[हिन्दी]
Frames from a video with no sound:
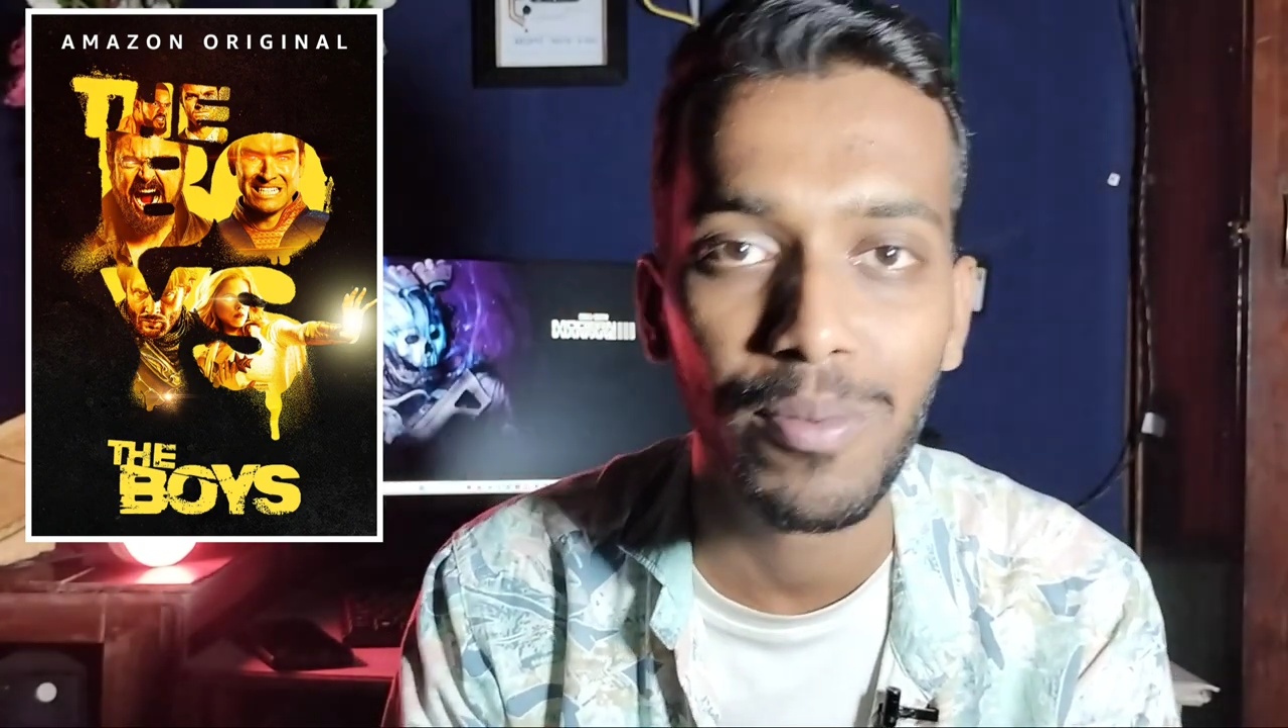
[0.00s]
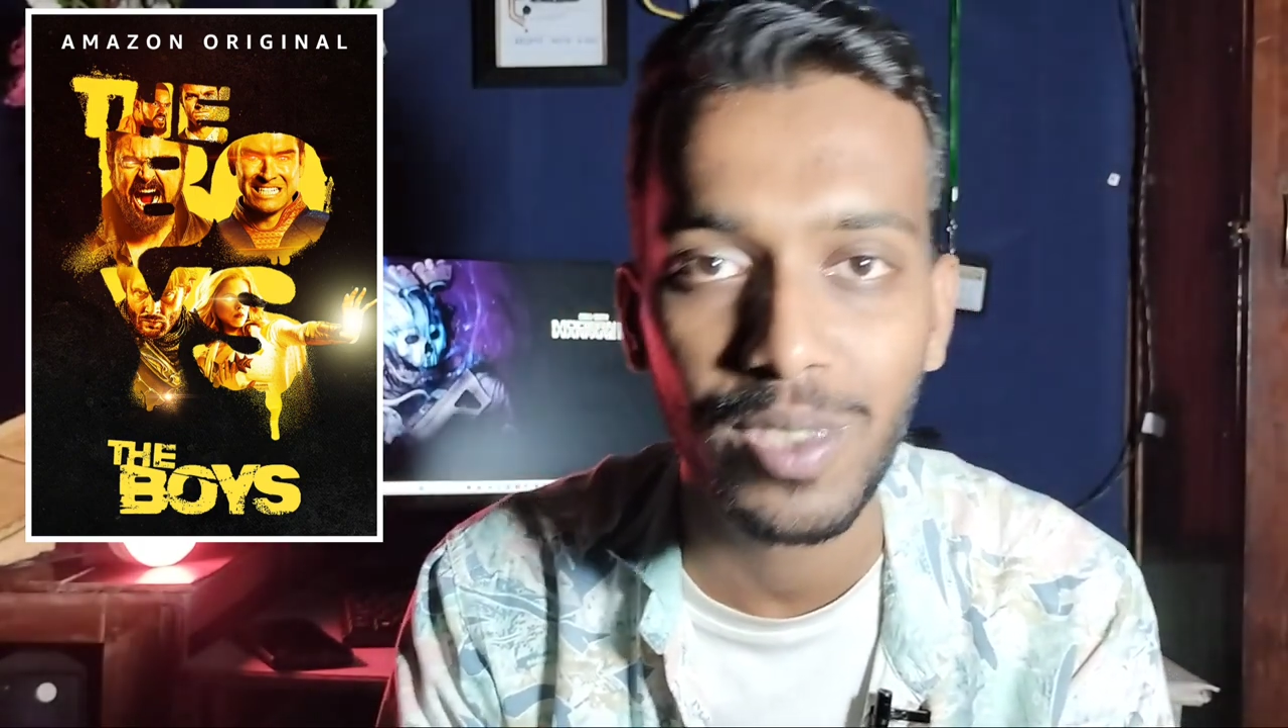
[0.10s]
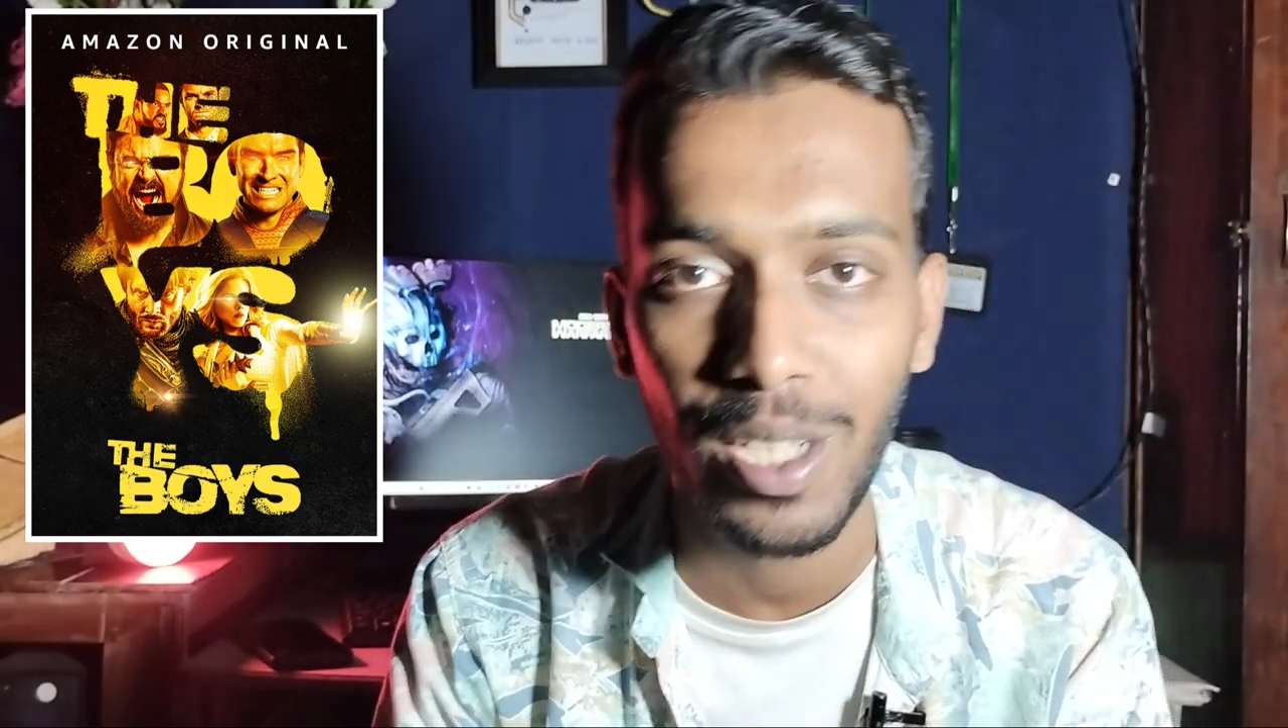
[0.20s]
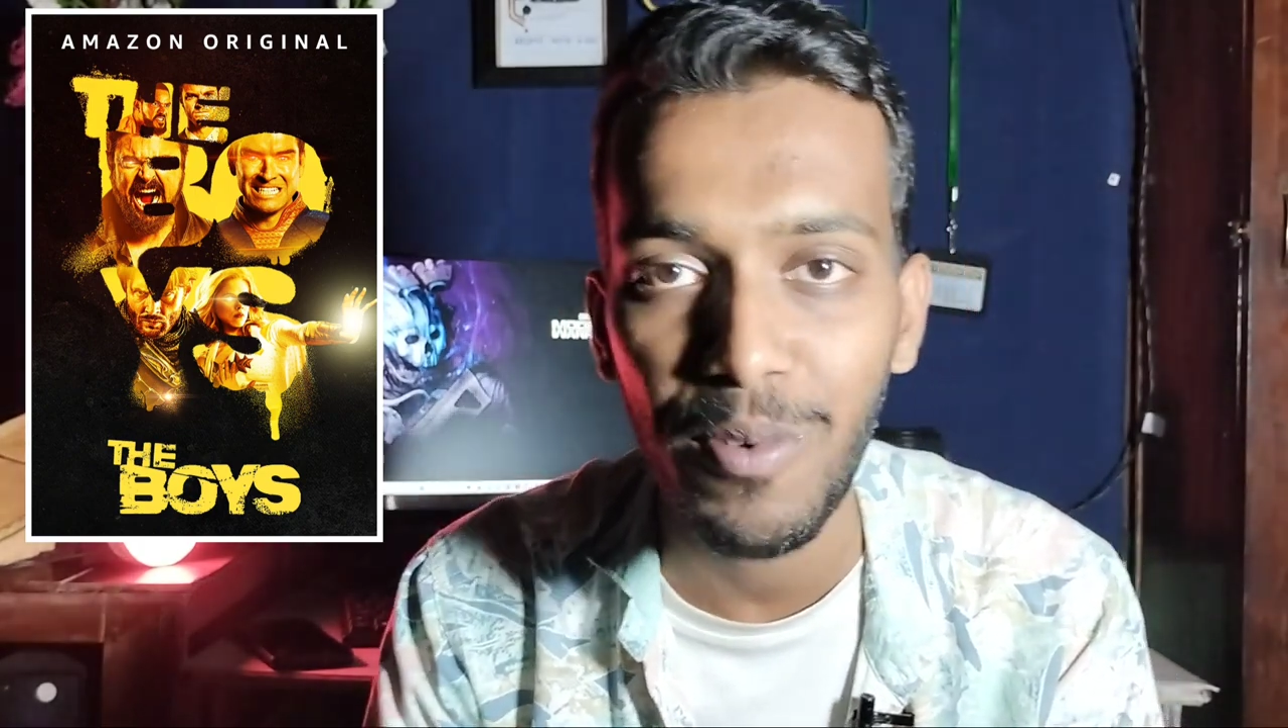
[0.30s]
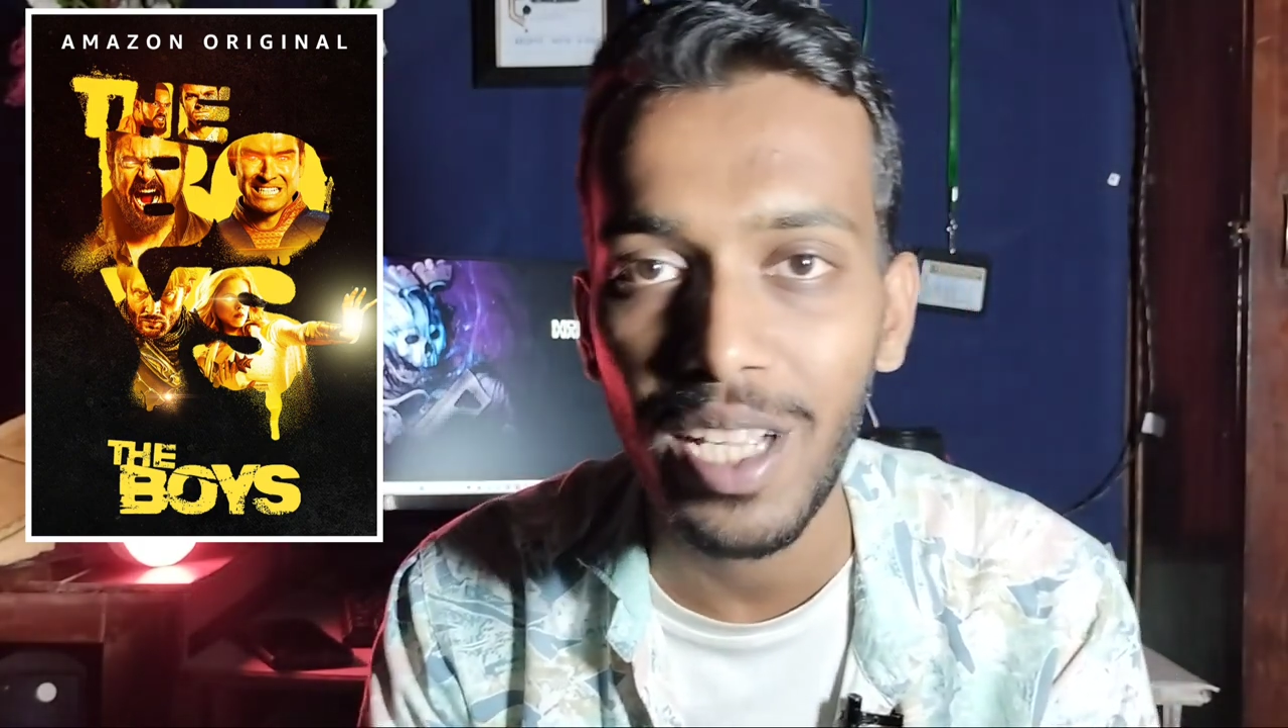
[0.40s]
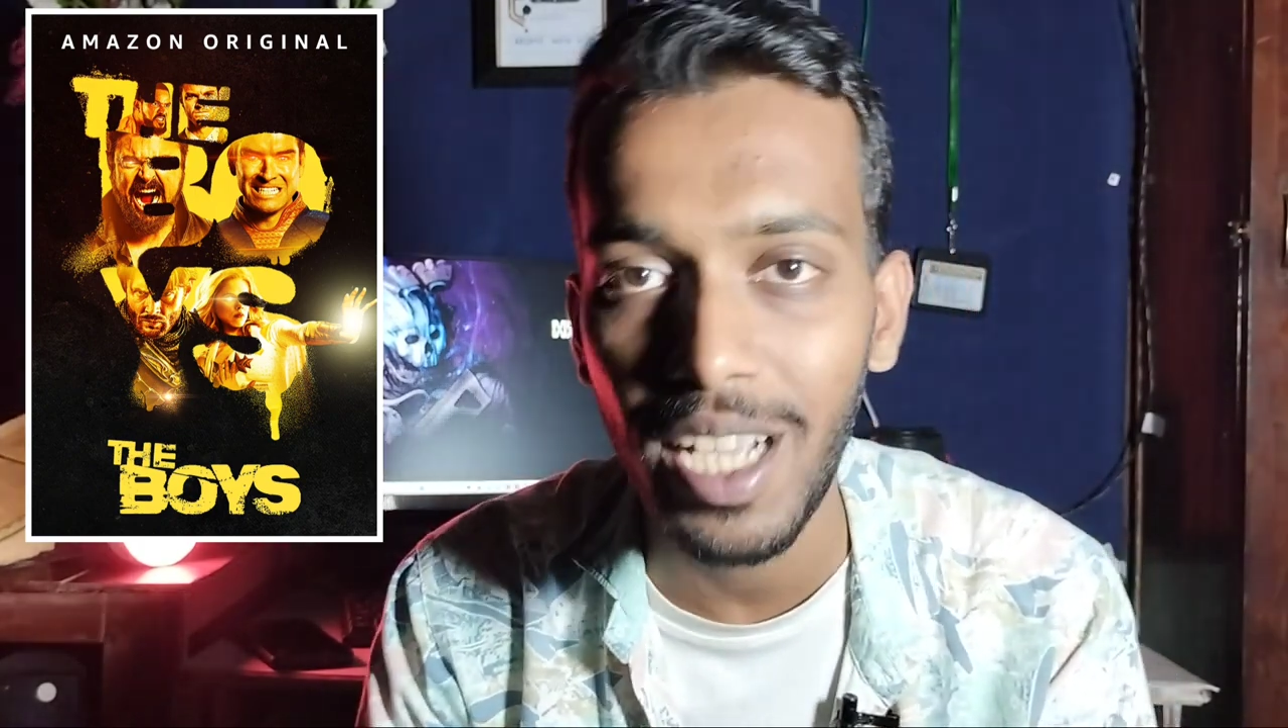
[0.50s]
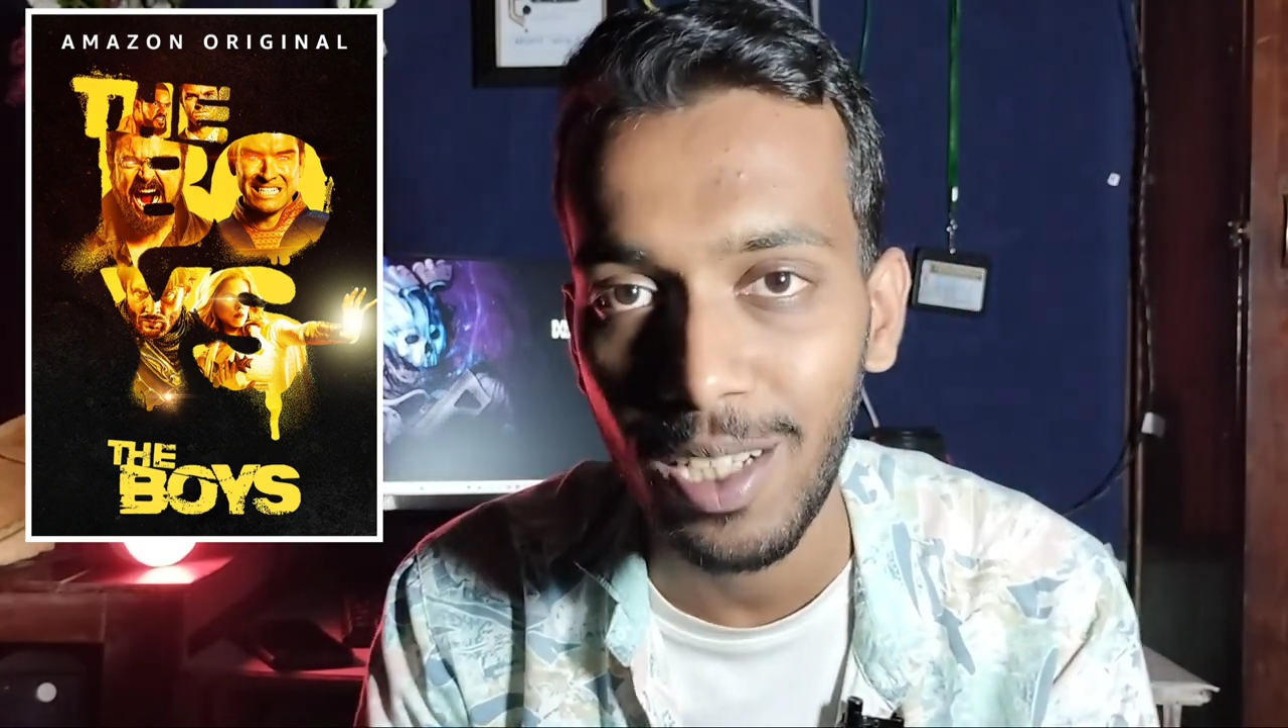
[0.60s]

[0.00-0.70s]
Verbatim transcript: आप सभी